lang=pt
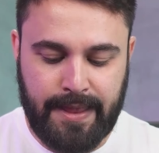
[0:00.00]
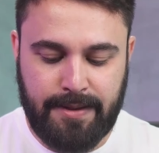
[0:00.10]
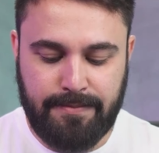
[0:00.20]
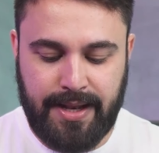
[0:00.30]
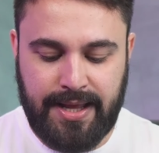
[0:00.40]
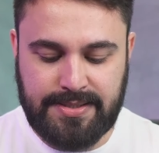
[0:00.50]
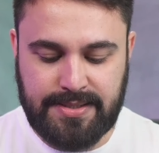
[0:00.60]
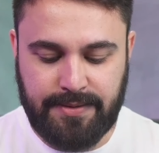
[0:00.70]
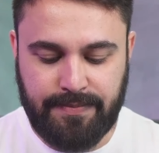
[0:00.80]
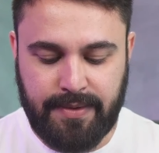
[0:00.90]

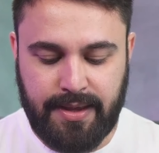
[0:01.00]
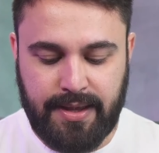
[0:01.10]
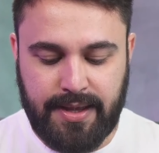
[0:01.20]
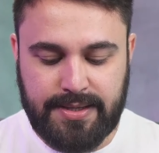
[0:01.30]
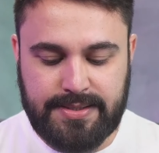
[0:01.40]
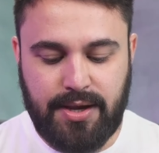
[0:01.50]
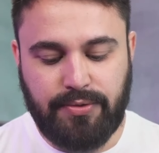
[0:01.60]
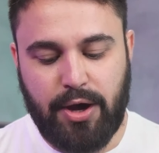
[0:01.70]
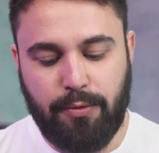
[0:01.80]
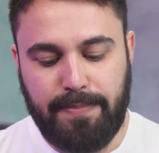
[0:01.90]
Beleza? Se eu
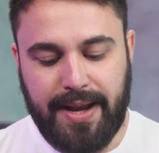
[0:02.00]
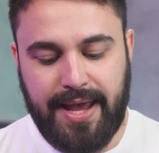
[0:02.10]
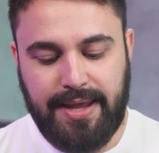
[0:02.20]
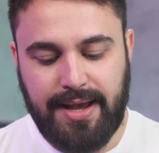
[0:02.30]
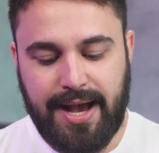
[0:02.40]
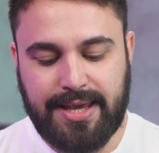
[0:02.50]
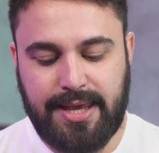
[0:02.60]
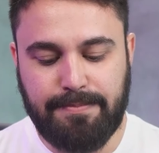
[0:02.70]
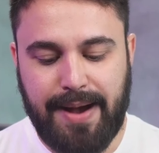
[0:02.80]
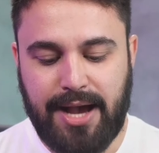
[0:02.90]
der o play, aqui
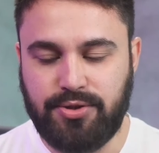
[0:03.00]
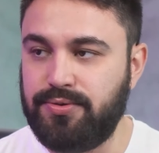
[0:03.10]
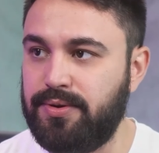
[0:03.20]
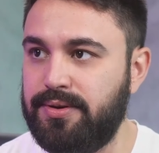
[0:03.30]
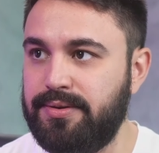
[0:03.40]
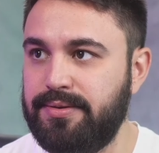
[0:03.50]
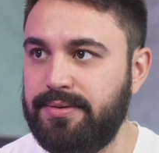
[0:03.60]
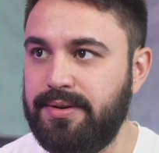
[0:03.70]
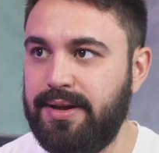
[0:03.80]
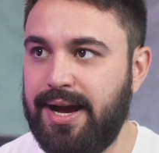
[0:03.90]
embaixo, ó,
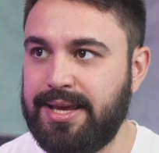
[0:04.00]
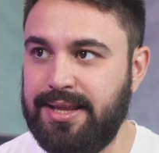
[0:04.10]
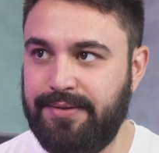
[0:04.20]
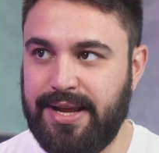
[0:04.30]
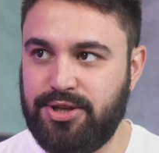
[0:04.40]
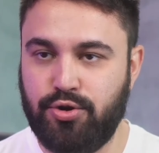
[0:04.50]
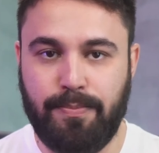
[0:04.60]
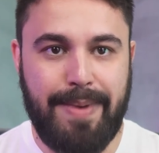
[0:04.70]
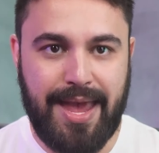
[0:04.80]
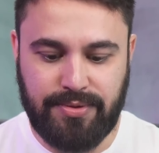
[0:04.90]
aqui, na verdade, no
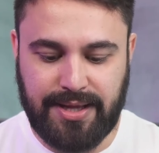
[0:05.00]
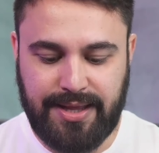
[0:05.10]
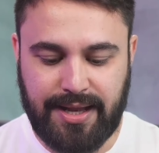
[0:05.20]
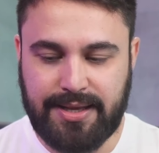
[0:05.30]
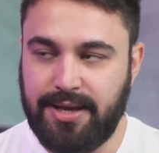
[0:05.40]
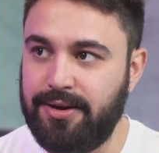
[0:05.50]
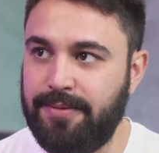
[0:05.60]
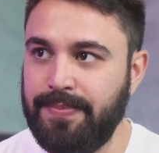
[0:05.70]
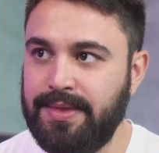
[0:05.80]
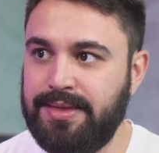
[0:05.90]
meio da tela aqui, ó,
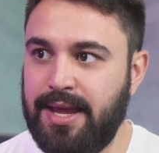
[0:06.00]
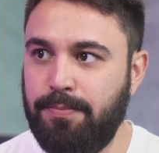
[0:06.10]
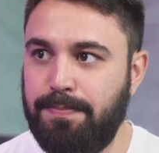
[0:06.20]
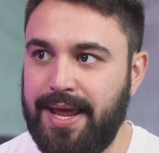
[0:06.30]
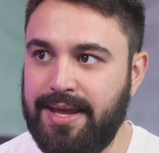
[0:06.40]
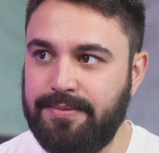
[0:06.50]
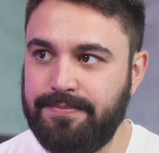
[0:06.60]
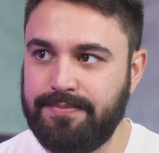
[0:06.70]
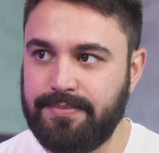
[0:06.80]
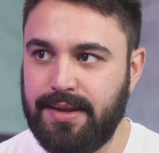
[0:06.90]
tem o play,
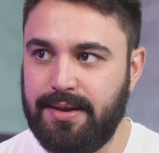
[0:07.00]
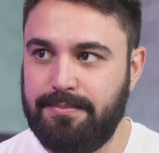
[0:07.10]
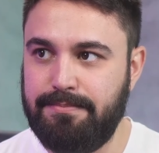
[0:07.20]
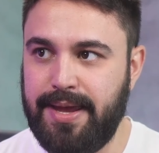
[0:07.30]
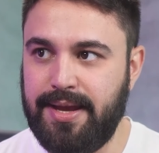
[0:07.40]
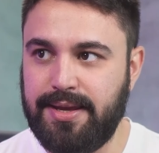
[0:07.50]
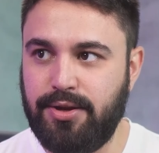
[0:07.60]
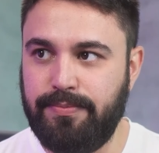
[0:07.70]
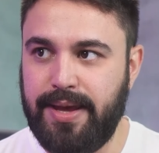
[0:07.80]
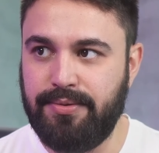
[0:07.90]
bem aqui
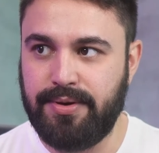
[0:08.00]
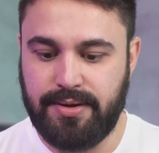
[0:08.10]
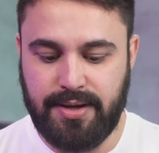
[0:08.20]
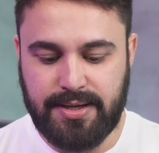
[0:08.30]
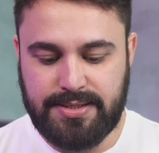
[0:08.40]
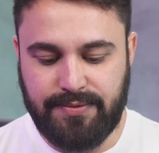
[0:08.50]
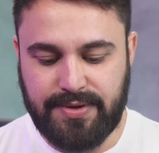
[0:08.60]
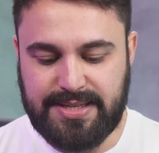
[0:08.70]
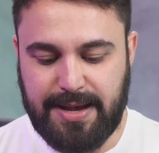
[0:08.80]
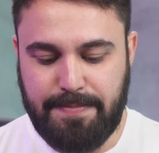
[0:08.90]
no meio. Ó. Se
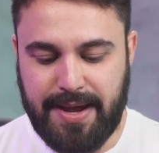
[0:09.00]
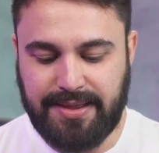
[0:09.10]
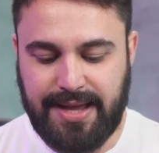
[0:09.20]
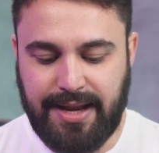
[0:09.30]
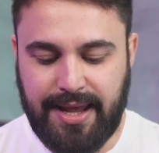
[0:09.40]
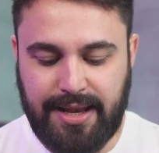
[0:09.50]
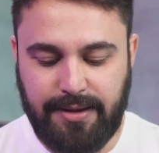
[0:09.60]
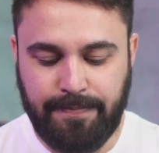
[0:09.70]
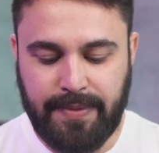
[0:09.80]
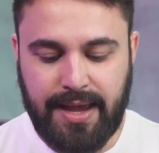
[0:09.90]
você apertar nele,
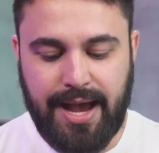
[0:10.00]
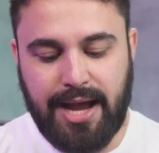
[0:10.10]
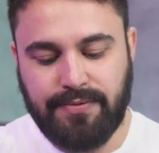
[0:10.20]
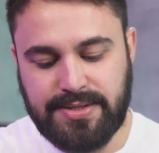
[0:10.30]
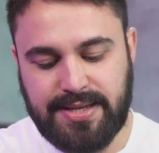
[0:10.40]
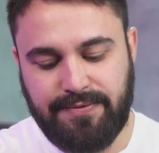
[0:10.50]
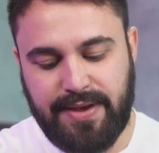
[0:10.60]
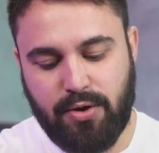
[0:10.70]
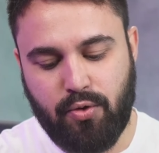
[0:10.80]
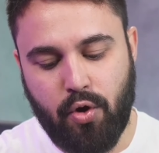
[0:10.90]
aí você vê
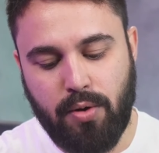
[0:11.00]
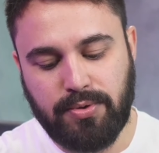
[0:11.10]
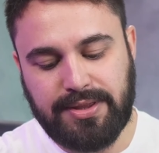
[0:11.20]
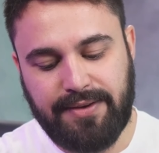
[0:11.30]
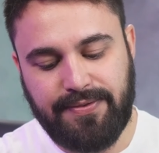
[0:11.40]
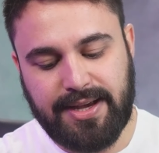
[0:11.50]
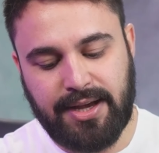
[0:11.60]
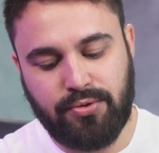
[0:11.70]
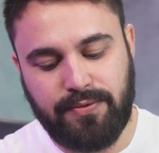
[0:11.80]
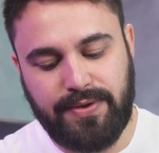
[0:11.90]
como está
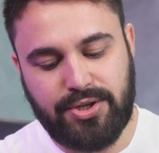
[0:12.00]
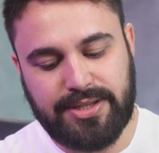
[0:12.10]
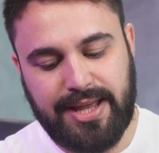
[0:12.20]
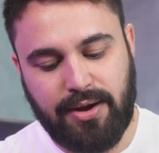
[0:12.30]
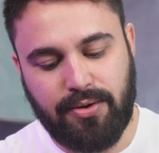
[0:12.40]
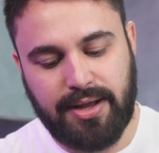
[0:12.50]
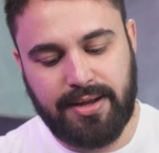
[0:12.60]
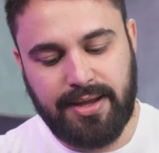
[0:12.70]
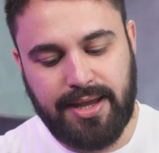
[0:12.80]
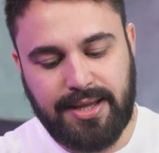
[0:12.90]
ficando o vídeo até
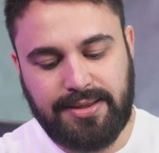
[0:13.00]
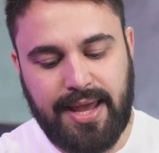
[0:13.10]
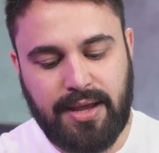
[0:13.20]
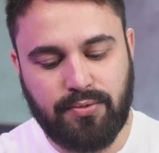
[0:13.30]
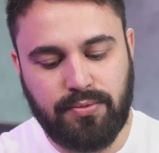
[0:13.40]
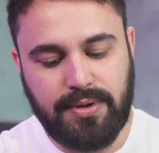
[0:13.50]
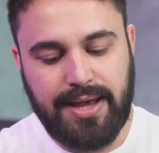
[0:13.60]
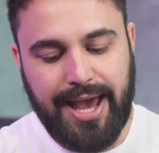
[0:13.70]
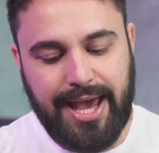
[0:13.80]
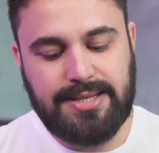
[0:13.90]
agora e tem um
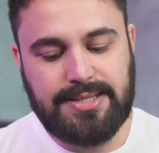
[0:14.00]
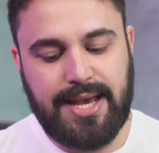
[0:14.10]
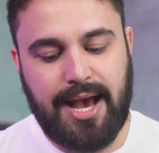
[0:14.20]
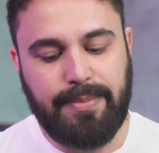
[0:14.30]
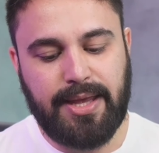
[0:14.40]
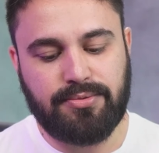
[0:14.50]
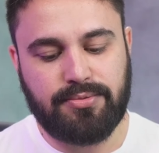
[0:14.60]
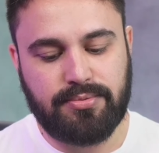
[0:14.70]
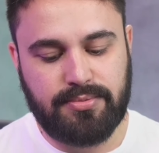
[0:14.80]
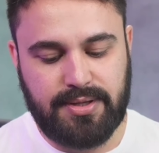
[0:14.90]
encerramento,
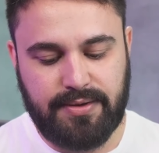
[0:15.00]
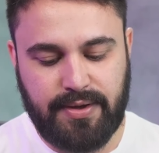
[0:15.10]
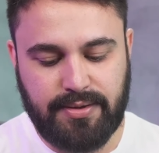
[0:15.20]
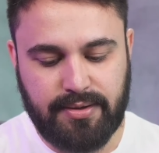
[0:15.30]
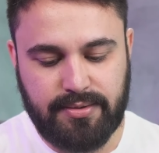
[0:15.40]
tá vendo?